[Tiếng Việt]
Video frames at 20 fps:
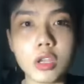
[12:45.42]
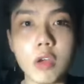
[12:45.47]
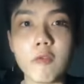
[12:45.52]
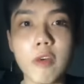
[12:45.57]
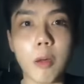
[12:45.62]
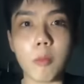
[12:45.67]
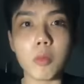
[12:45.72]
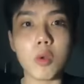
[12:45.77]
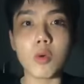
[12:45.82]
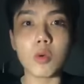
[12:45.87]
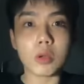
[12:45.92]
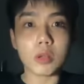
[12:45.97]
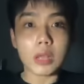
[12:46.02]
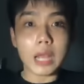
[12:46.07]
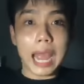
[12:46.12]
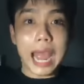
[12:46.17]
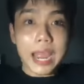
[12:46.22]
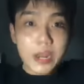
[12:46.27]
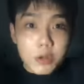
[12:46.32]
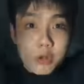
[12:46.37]
trong phòng luôn
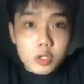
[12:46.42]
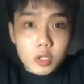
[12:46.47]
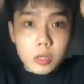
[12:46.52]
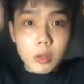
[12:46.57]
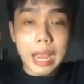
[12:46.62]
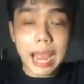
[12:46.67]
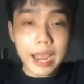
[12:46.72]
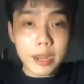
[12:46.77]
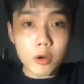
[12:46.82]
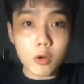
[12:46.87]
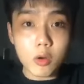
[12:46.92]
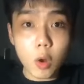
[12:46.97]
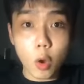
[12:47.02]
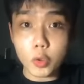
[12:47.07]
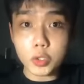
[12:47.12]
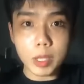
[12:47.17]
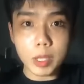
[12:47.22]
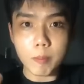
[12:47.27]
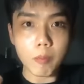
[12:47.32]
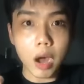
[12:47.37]
hai đứa hai đứa ngồi
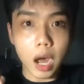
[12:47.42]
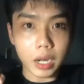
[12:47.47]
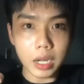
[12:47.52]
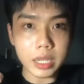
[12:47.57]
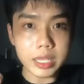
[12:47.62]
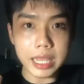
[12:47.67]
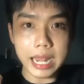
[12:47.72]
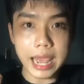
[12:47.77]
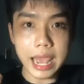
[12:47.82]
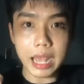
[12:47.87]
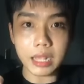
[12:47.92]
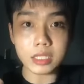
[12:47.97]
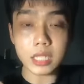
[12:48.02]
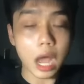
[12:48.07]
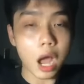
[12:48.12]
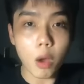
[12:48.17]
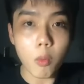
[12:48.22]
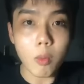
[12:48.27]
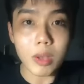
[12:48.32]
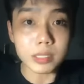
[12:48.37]
chùm mền lên như nè
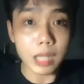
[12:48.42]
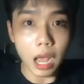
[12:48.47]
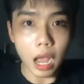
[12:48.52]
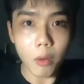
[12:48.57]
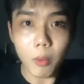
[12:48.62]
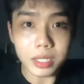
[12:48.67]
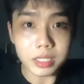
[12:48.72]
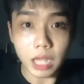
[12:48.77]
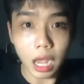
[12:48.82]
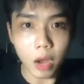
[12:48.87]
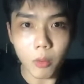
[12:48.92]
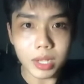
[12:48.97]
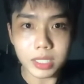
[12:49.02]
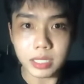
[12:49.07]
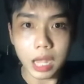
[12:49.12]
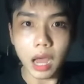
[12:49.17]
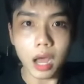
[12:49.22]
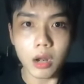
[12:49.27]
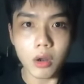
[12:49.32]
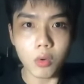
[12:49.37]
sợ quá sợ quá sợ quá
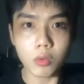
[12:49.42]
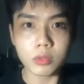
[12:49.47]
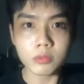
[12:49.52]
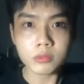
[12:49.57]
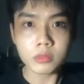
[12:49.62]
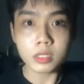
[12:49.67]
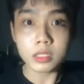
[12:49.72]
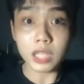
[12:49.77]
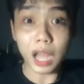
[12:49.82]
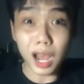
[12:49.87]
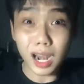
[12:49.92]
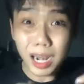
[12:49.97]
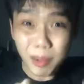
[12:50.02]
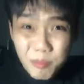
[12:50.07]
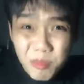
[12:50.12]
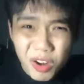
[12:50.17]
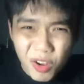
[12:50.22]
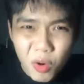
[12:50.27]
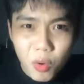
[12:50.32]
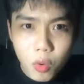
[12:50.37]
sợ luôn sợ
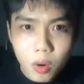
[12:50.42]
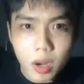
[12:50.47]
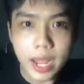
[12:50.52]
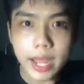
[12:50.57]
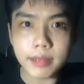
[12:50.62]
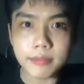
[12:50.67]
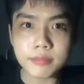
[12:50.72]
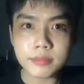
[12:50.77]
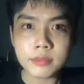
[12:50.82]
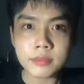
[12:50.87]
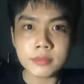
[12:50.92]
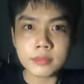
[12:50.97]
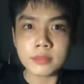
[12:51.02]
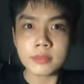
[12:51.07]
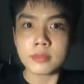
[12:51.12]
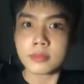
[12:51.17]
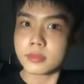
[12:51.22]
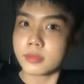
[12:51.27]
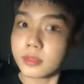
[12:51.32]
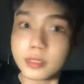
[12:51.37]
lắm luôn á
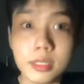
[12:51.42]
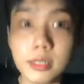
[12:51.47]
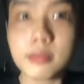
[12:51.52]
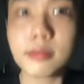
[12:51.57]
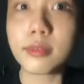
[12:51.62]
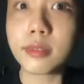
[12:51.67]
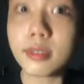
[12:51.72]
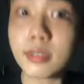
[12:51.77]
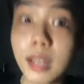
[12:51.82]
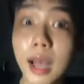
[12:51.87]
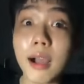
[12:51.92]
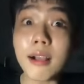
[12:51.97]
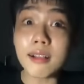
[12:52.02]
sợ